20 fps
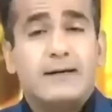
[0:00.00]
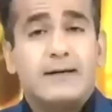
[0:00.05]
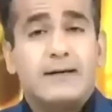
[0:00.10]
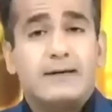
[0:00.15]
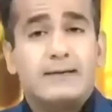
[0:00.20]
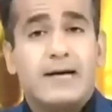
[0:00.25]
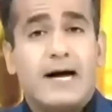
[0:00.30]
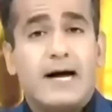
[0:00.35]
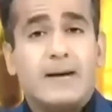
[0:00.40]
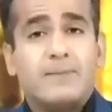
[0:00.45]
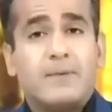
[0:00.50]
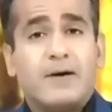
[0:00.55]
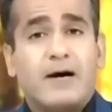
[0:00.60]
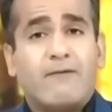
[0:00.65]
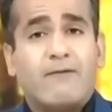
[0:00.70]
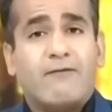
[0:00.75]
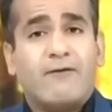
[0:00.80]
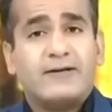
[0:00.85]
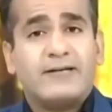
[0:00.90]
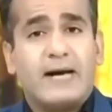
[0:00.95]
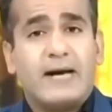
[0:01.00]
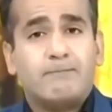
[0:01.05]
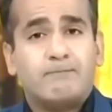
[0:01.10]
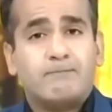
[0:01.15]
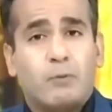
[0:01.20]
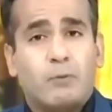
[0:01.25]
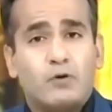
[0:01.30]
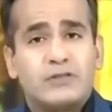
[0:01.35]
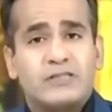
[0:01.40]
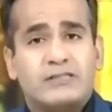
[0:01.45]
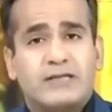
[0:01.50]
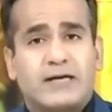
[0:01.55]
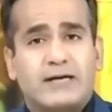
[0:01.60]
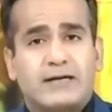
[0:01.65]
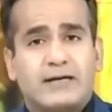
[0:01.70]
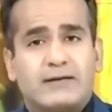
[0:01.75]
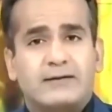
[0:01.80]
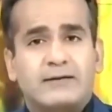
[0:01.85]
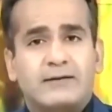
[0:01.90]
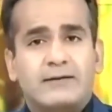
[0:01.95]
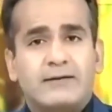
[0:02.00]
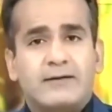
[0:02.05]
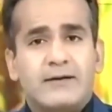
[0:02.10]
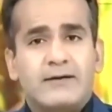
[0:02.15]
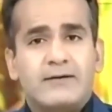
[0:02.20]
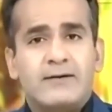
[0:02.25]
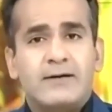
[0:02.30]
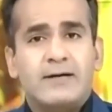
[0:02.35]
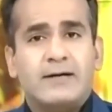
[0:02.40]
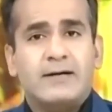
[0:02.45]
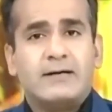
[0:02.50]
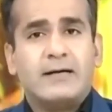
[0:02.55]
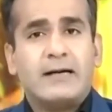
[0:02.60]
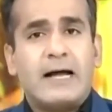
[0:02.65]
हिजाब का फटा पोस्टर निकला